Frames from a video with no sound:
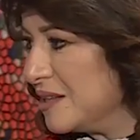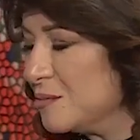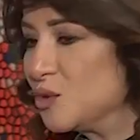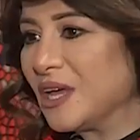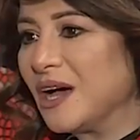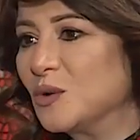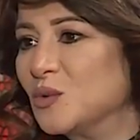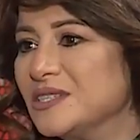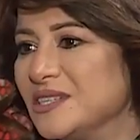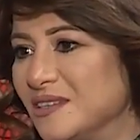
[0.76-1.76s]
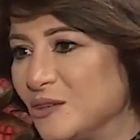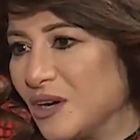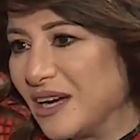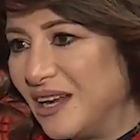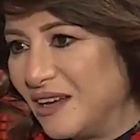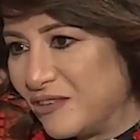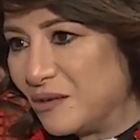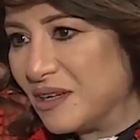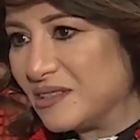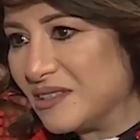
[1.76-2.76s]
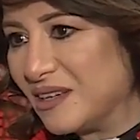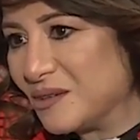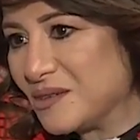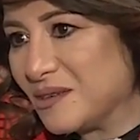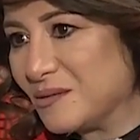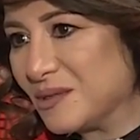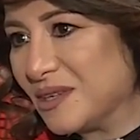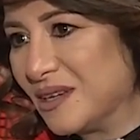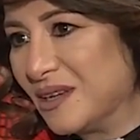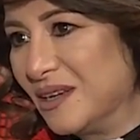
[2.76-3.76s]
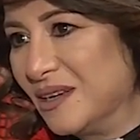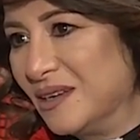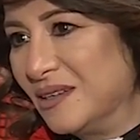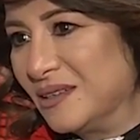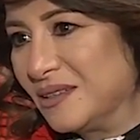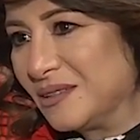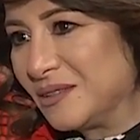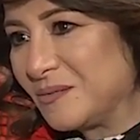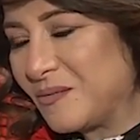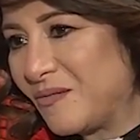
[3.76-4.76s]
المتهودين الدخلاء في الوقت ده يا أستاذ طبعا